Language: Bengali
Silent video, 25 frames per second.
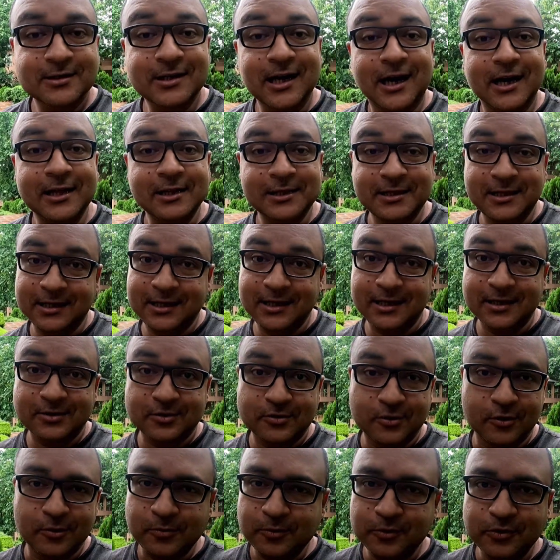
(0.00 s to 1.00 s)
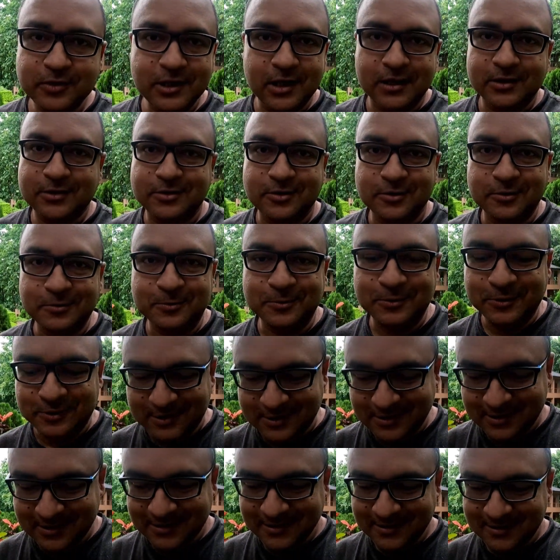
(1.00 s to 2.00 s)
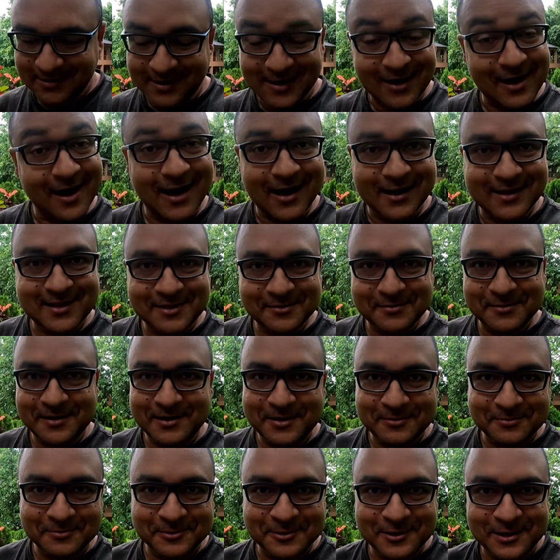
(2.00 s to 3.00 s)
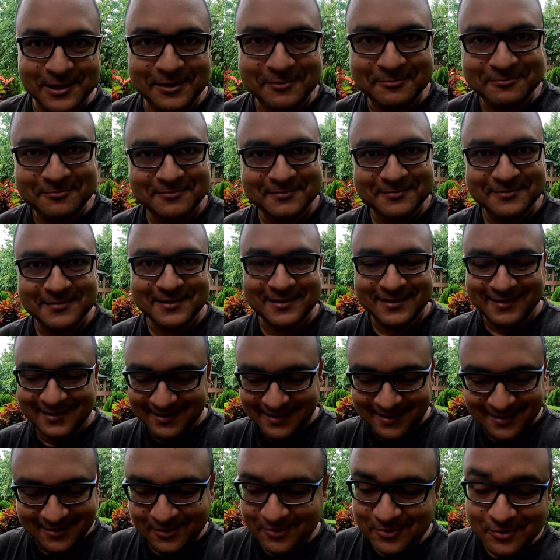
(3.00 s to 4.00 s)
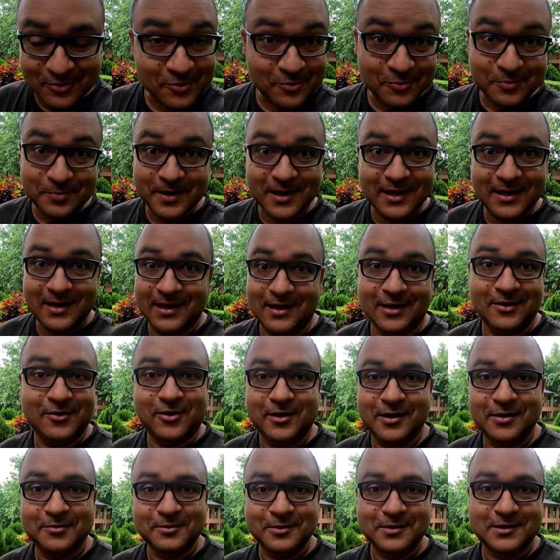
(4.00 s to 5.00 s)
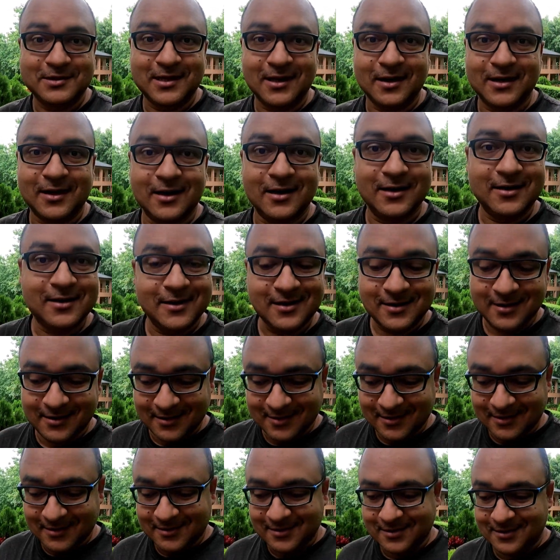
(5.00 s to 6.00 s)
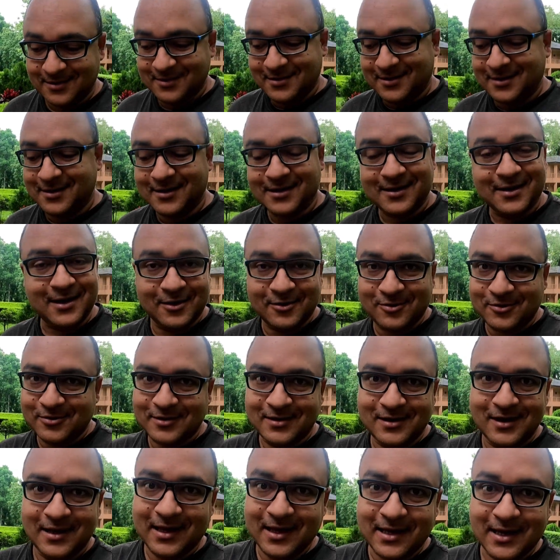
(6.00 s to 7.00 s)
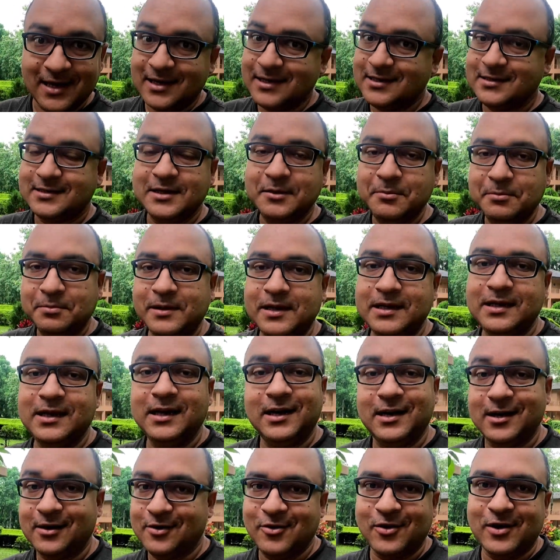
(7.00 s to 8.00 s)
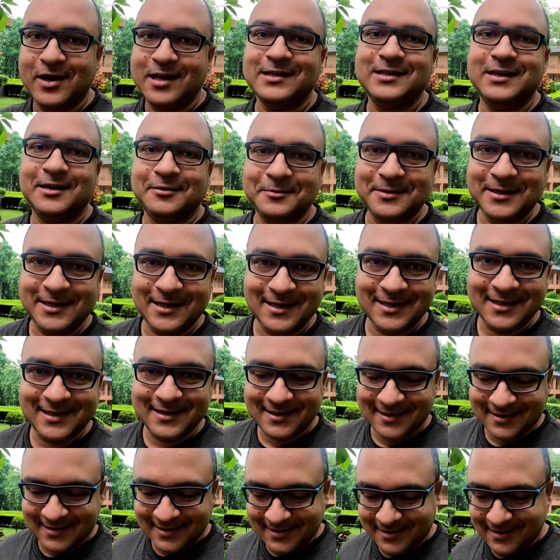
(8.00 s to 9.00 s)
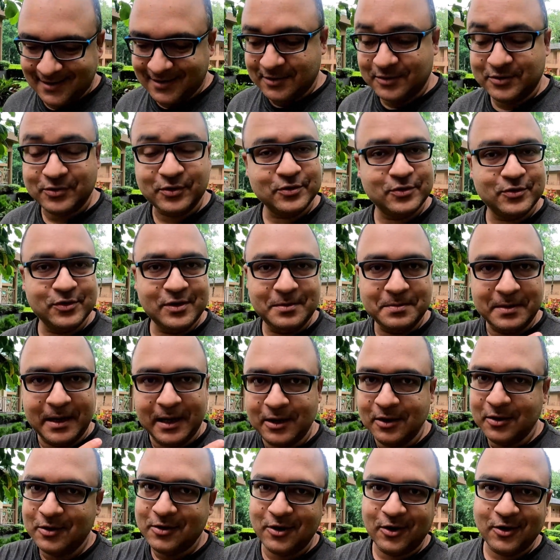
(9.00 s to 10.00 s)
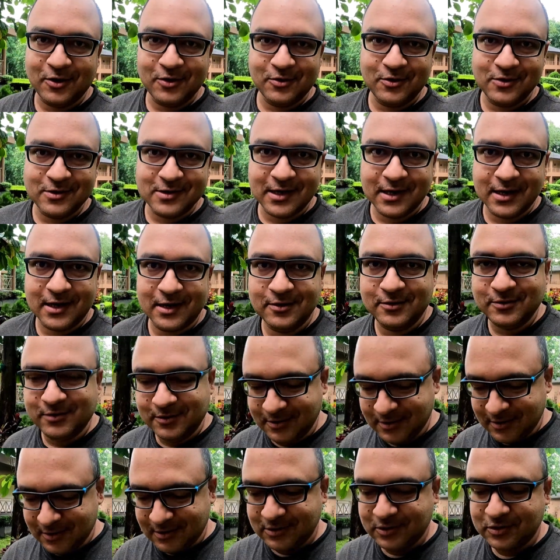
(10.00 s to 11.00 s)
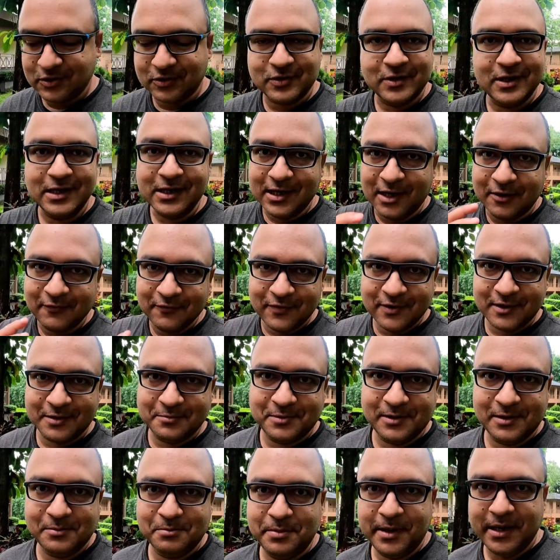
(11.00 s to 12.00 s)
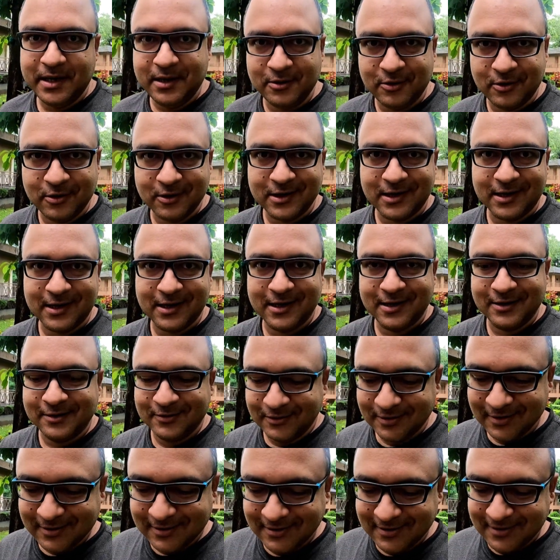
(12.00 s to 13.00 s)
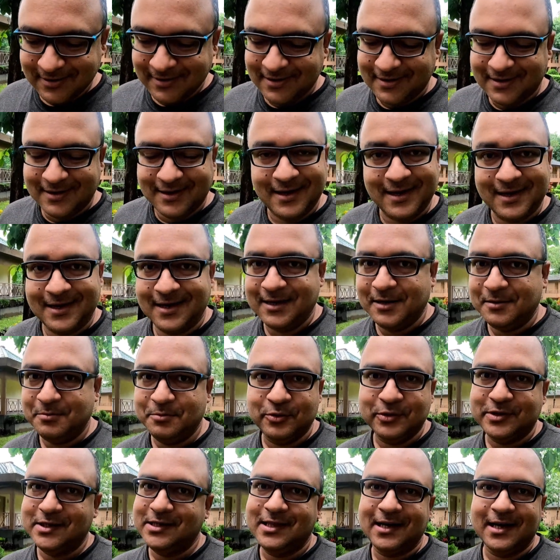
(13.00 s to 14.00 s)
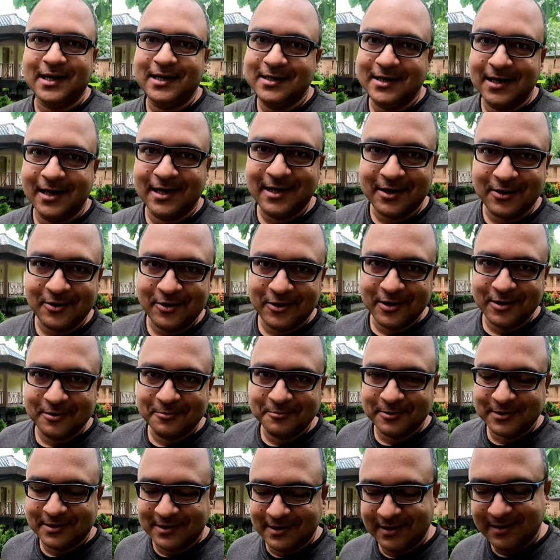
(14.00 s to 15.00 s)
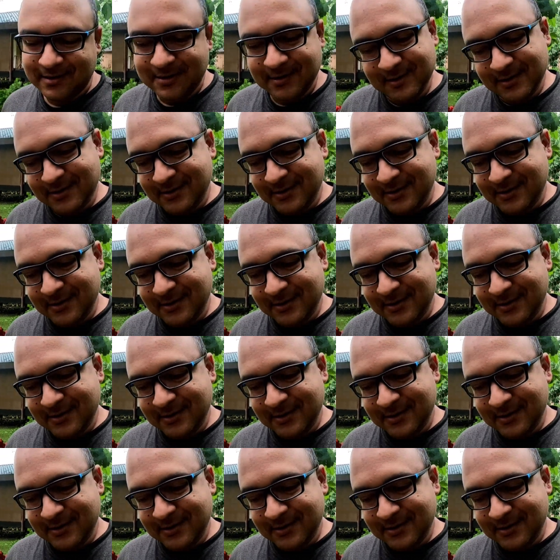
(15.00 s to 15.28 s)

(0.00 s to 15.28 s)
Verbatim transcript: চারিদিকে সবুজ আর সবুজ হাঁটতে বেরিয়ে পড়লাম কোনো উপায় নেই ঘরে বসে থাকার কারণ এখানে সিম্পলি এটা করা যাবে না যতই ভালো ঘর হোক না কেন যতই কমফোর্টেবল বেড হোক না কেন এখানে বসে থাকা যায় না ঘরের মধ্যে